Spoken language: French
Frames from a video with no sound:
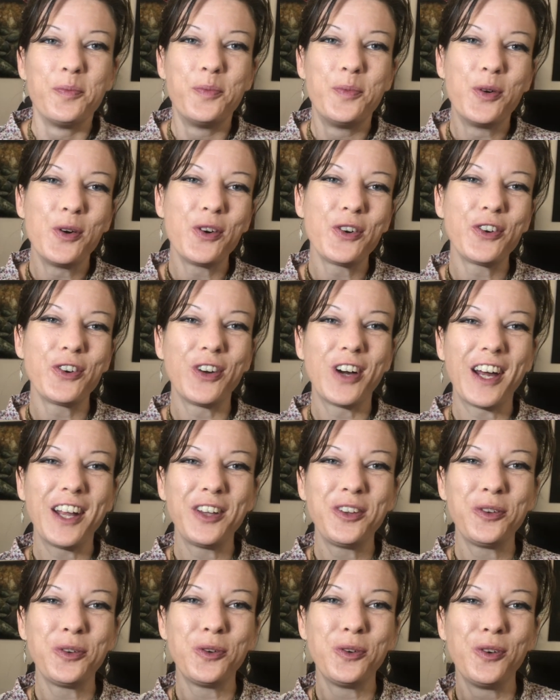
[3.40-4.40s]
Bonjour à
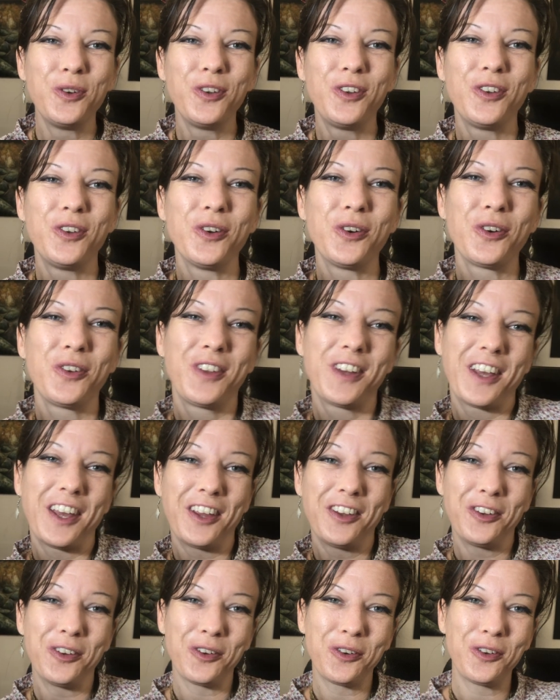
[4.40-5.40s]
tous,
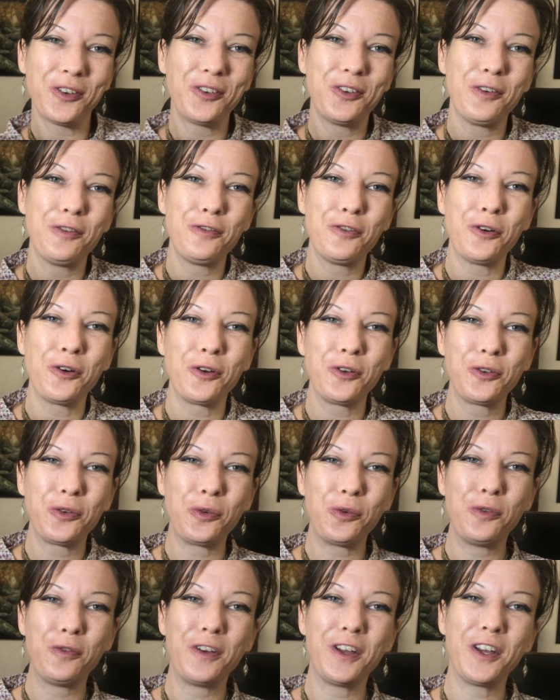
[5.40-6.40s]
très heureuse de vous
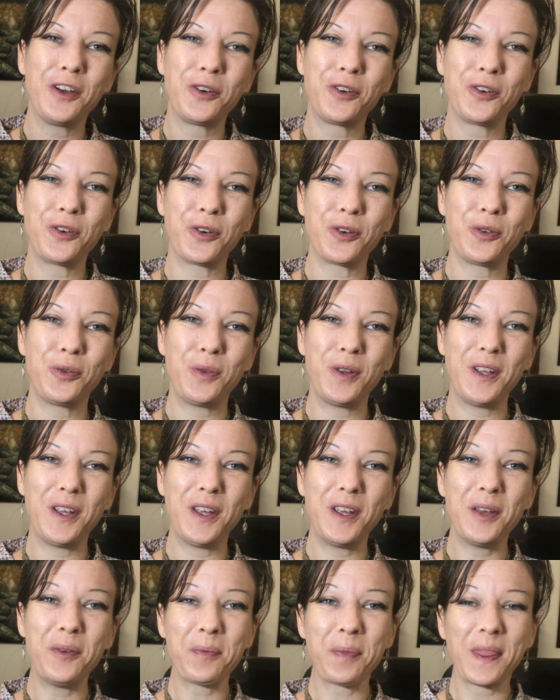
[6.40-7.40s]
retrouver
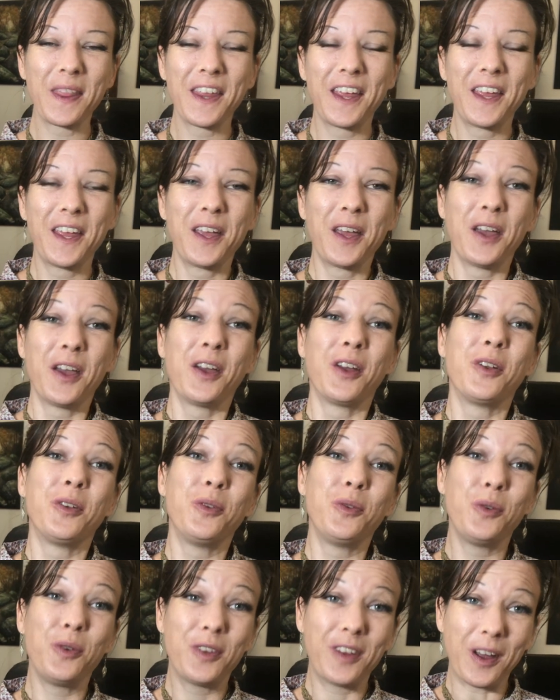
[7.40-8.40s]
aujourd'hui.
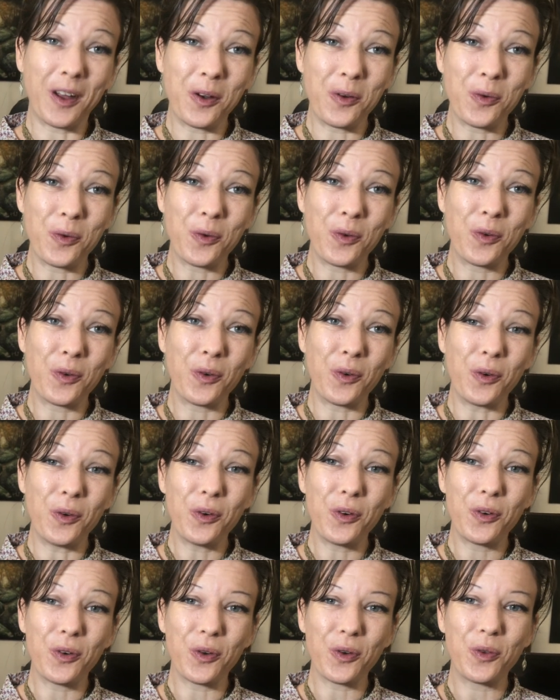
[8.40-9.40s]
Nous allons
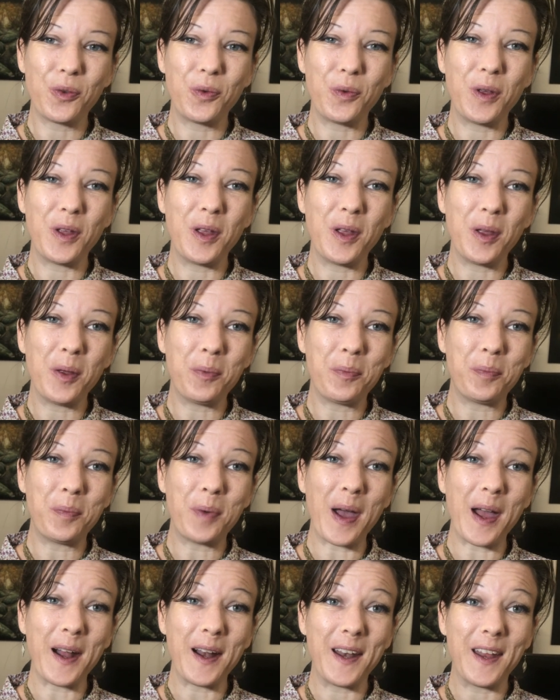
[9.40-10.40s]
aujourd'hui
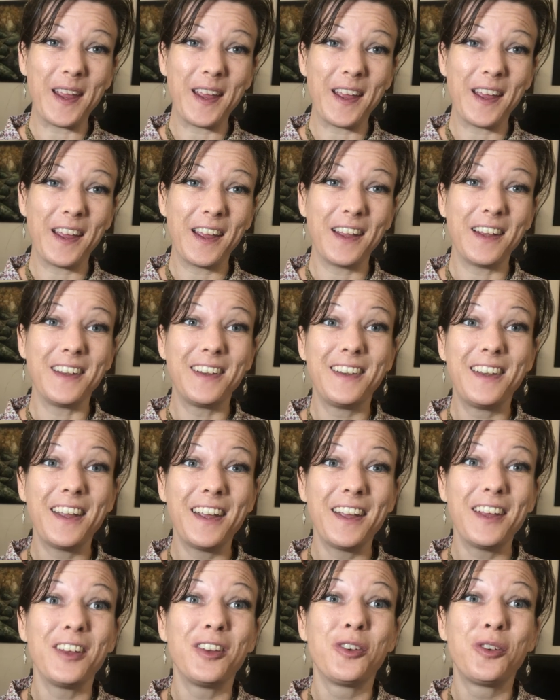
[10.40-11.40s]
parler
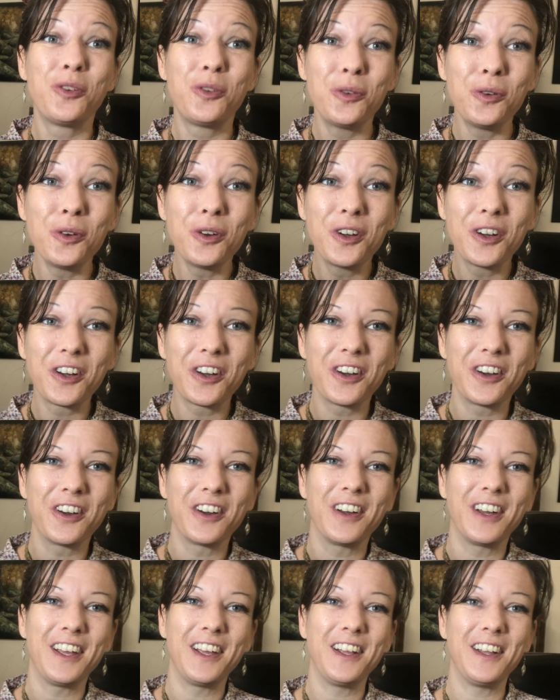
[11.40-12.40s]
des sucres
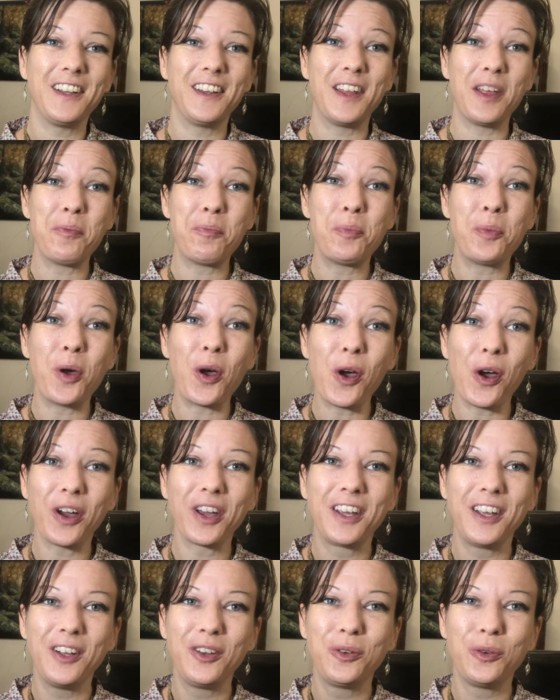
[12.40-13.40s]
et des
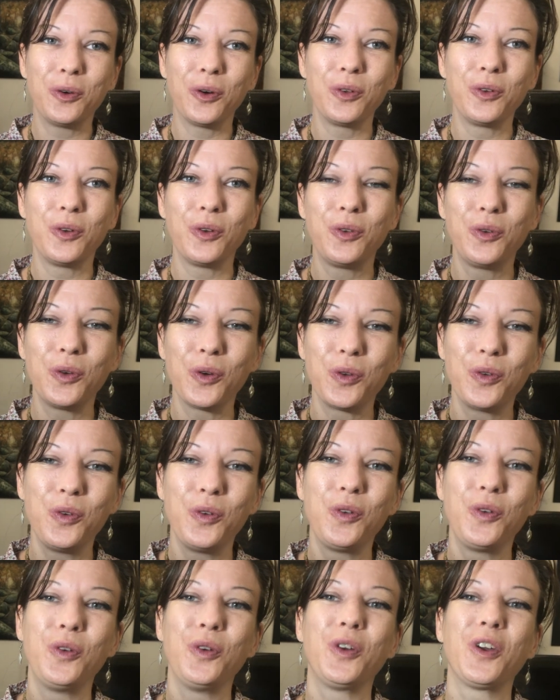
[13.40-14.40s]
peurs qui tournent autour du
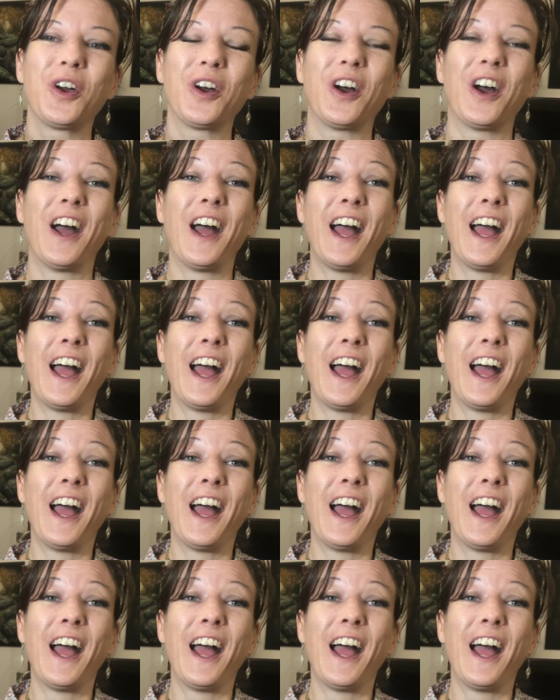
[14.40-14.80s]
sucre.